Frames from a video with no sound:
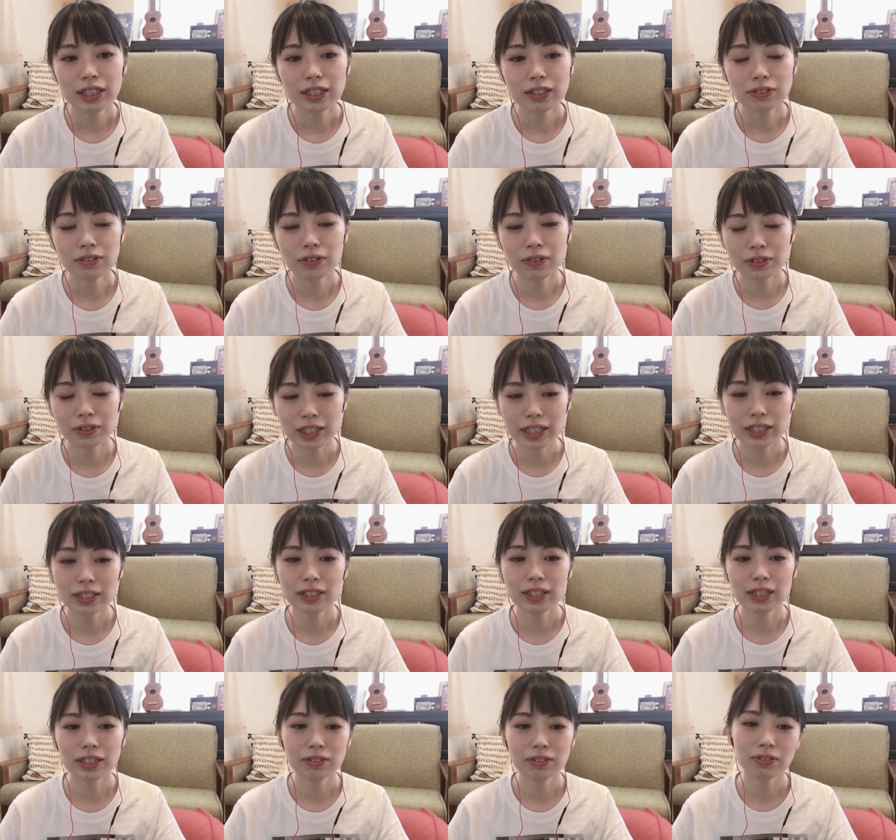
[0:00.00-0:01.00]
子た
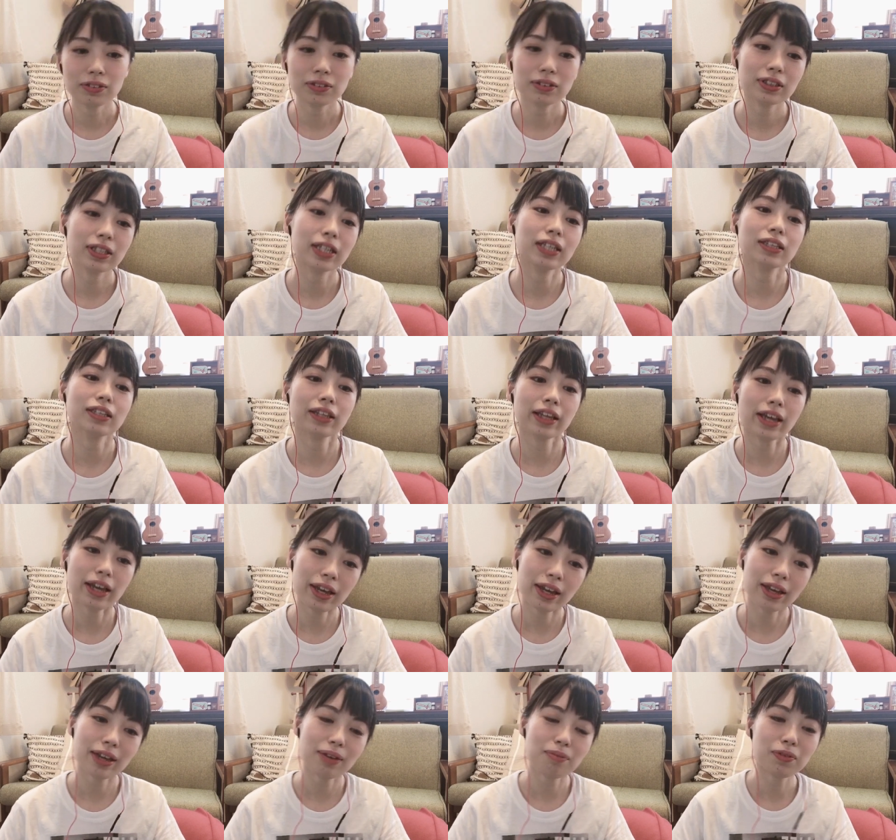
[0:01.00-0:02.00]
ちが揃っていて
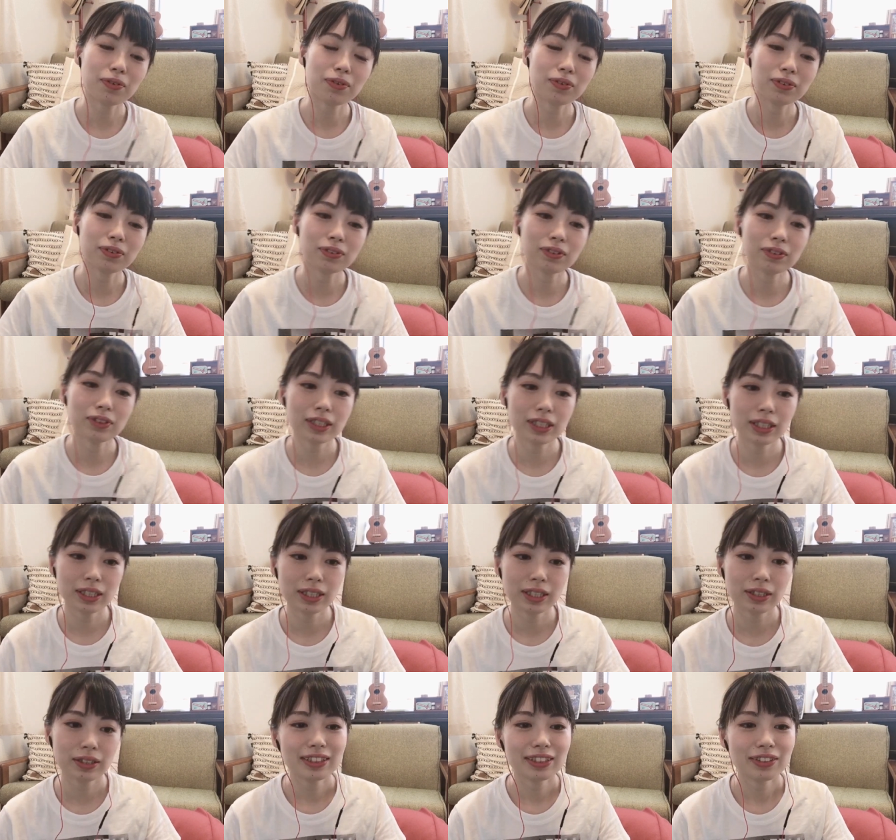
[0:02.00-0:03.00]
もう本当
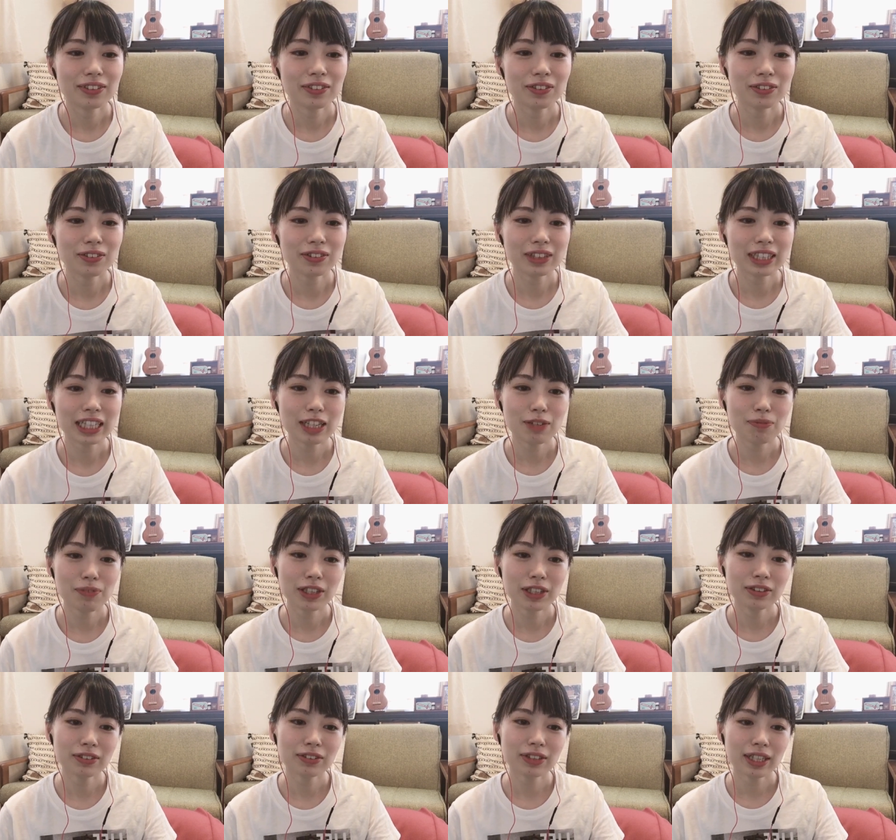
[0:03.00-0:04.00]
にこの
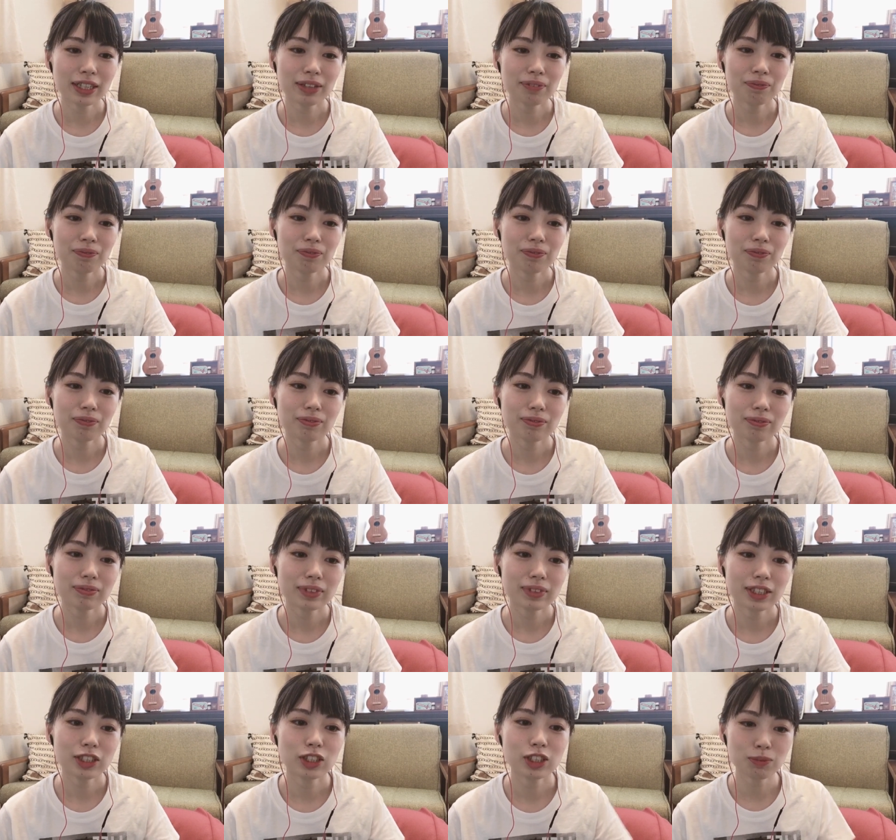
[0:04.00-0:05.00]
タイミングで
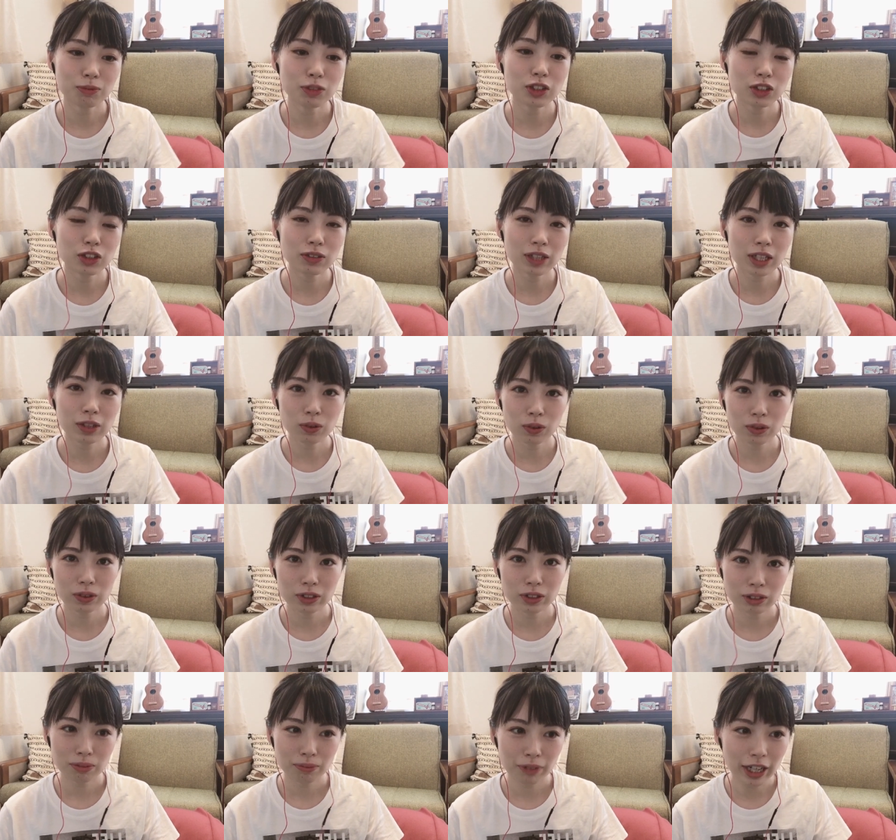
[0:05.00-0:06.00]
事務所がこう
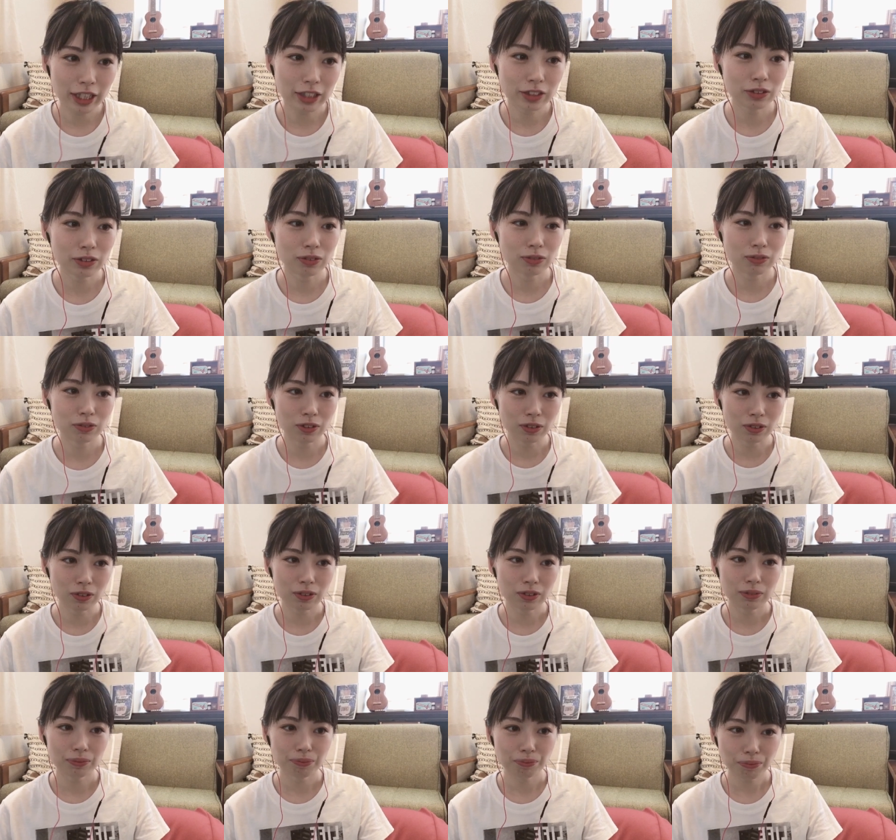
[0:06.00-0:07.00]
いうバージョン
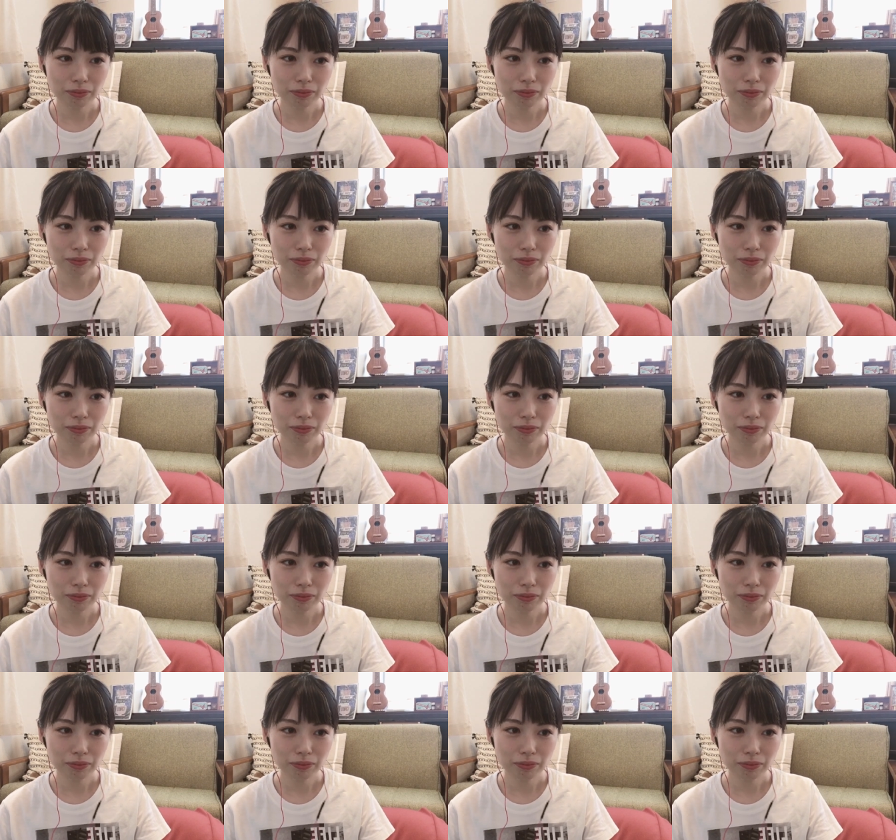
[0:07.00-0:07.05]
を